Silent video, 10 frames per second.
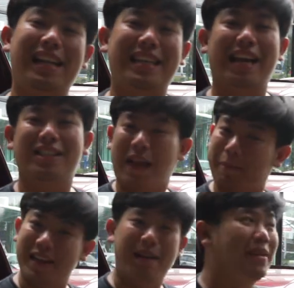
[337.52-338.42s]
aja
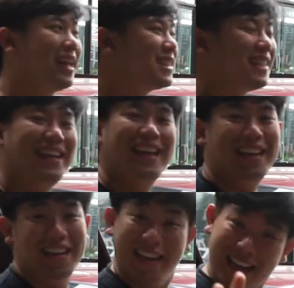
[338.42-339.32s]
sampai dia mikir
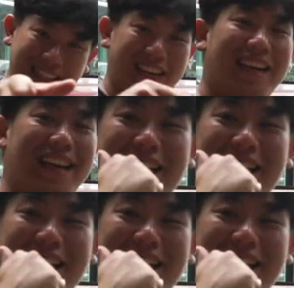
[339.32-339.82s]
sendiri. Jadi